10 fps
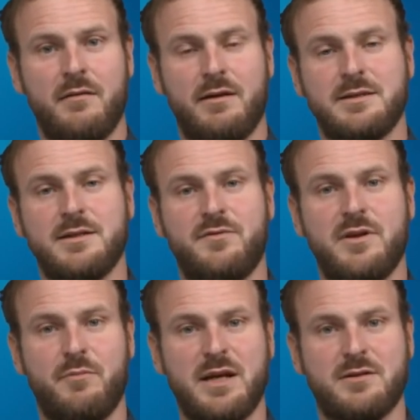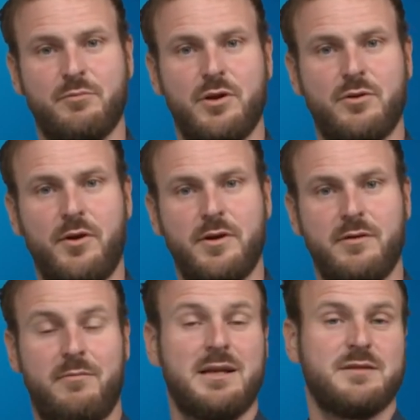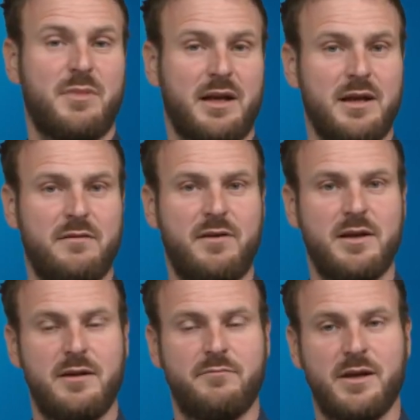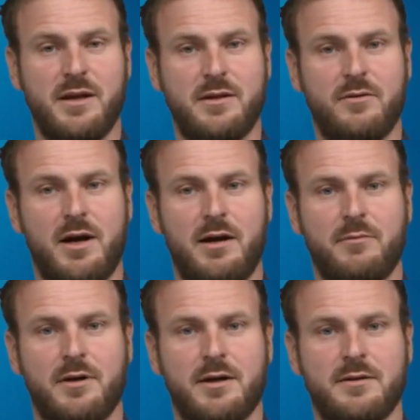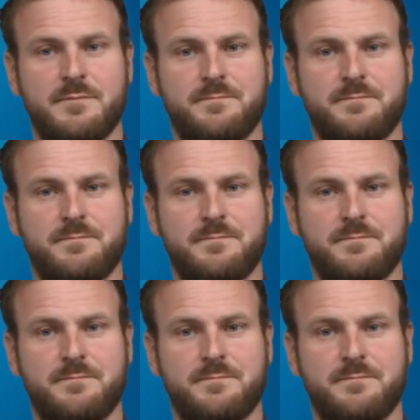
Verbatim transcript: was das für die Messung bedeutet, weil das Magnetfeld eben eine Richtung haben kann.